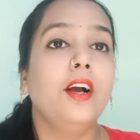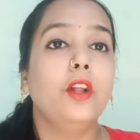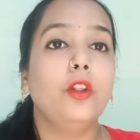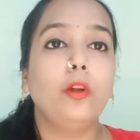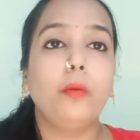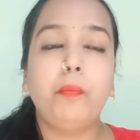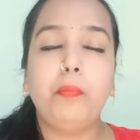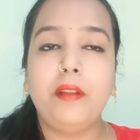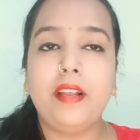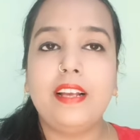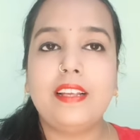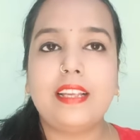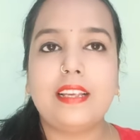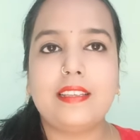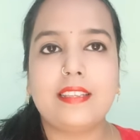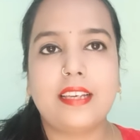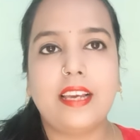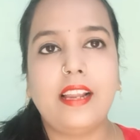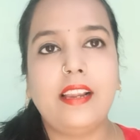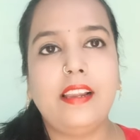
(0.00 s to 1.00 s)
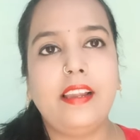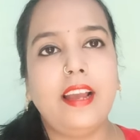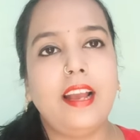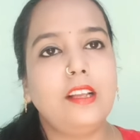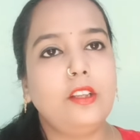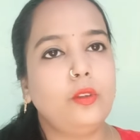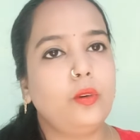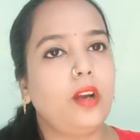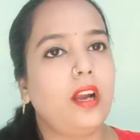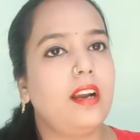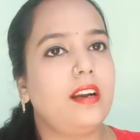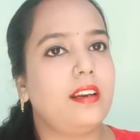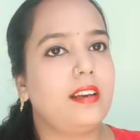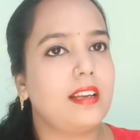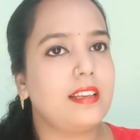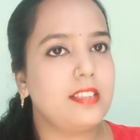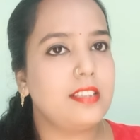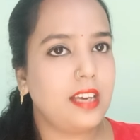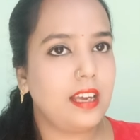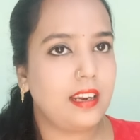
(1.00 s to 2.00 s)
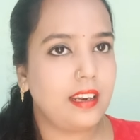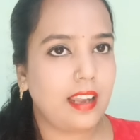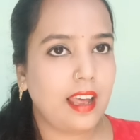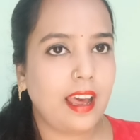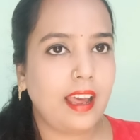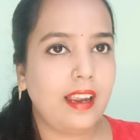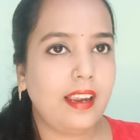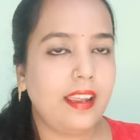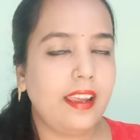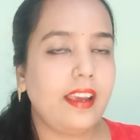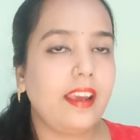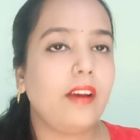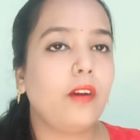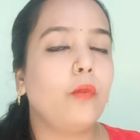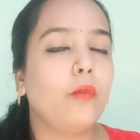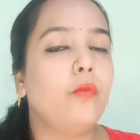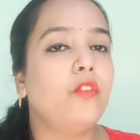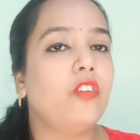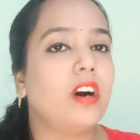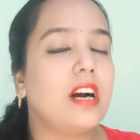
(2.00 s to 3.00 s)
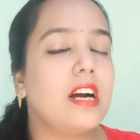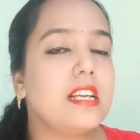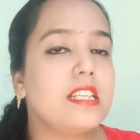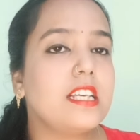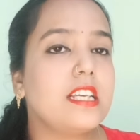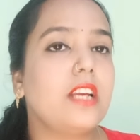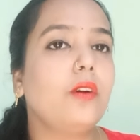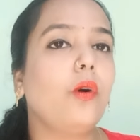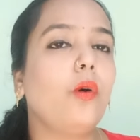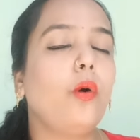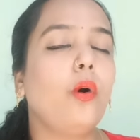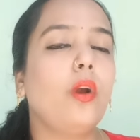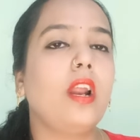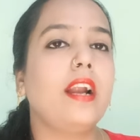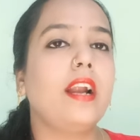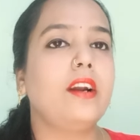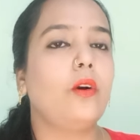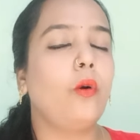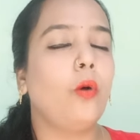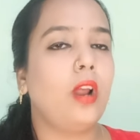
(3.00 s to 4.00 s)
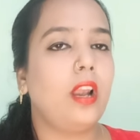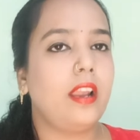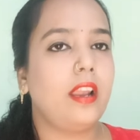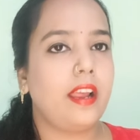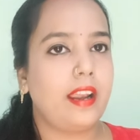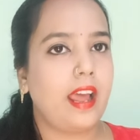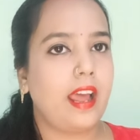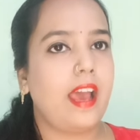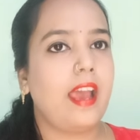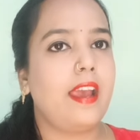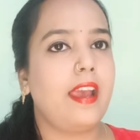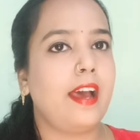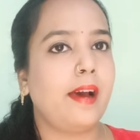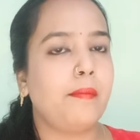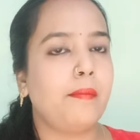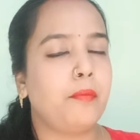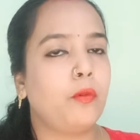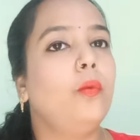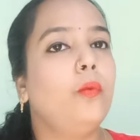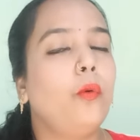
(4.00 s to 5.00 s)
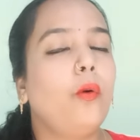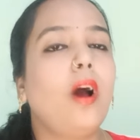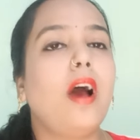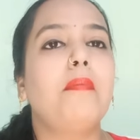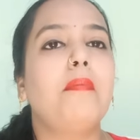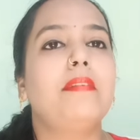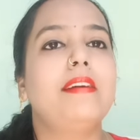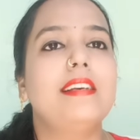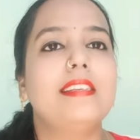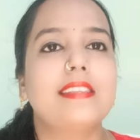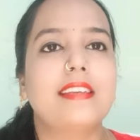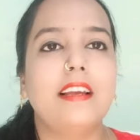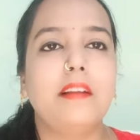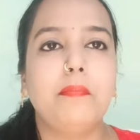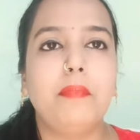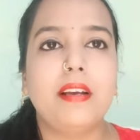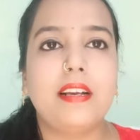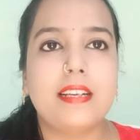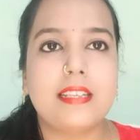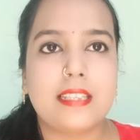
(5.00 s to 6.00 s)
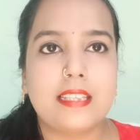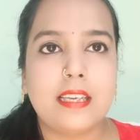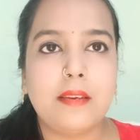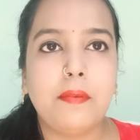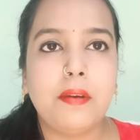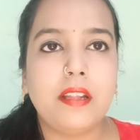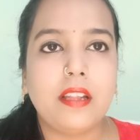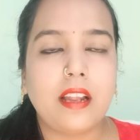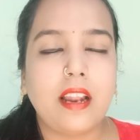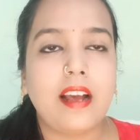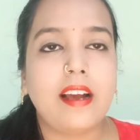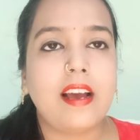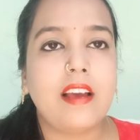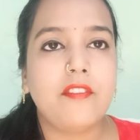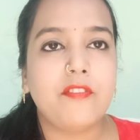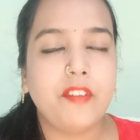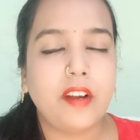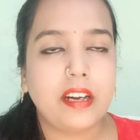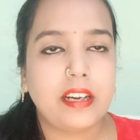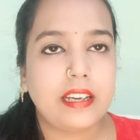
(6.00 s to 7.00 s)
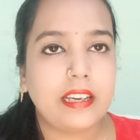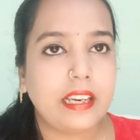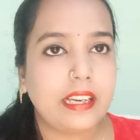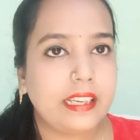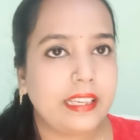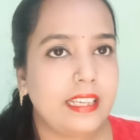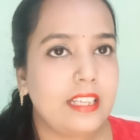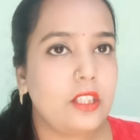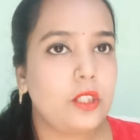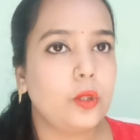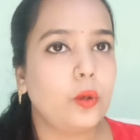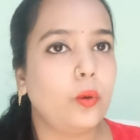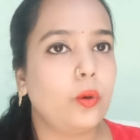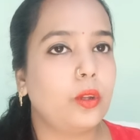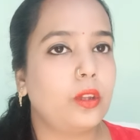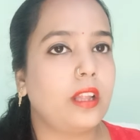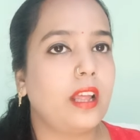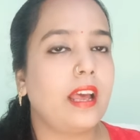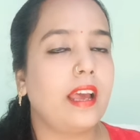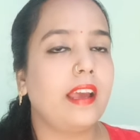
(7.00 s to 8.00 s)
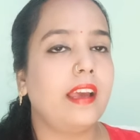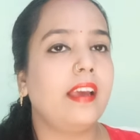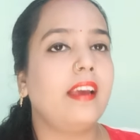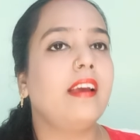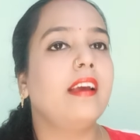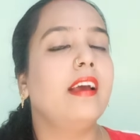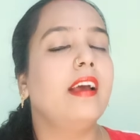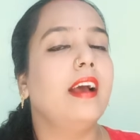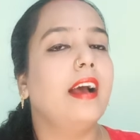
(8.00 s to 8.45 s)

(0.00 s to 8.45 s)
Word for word: तो प्लीज़ इसके लिए जो है टेंशन ना लें वर्जिन कोकोनट ऑयल लेना है आपको वो आपके स्किन पे किसी भी तरह का इफेक्ट नहीं छोड़ता है